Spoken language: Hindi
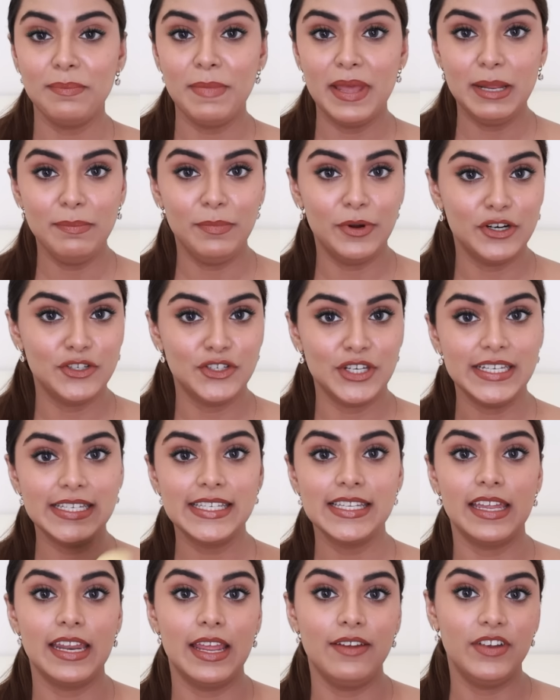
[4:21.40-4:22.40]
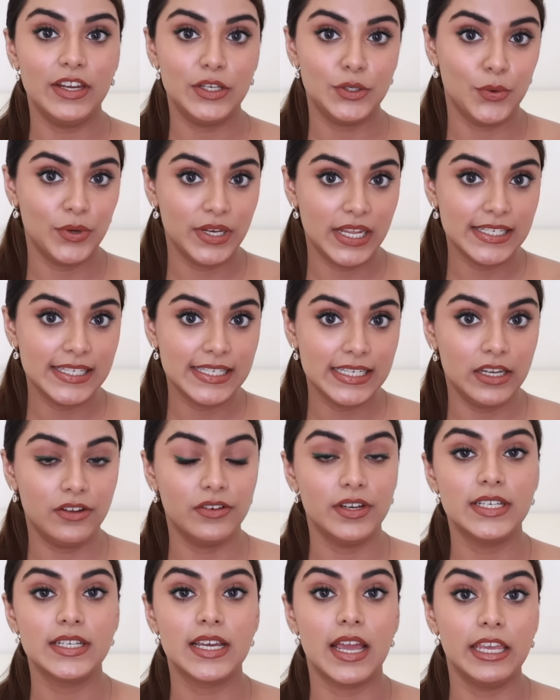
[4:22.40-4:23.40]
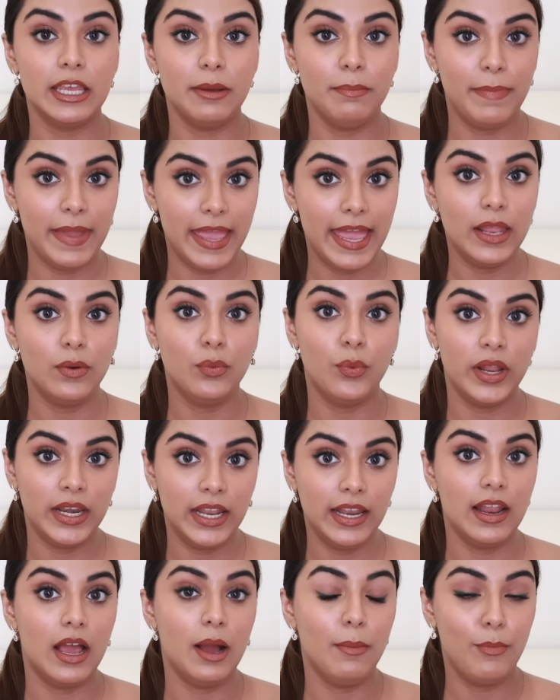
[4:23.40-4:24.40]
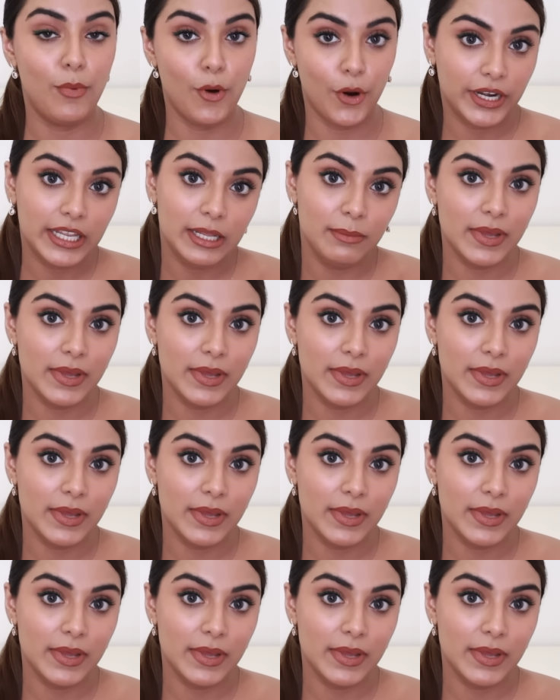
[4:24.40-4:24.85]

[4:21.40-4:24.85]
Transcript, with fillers: अप मैंने परचेज करा है विक्टोरिया सीक्रेट का ये बेर वनेला बॉडी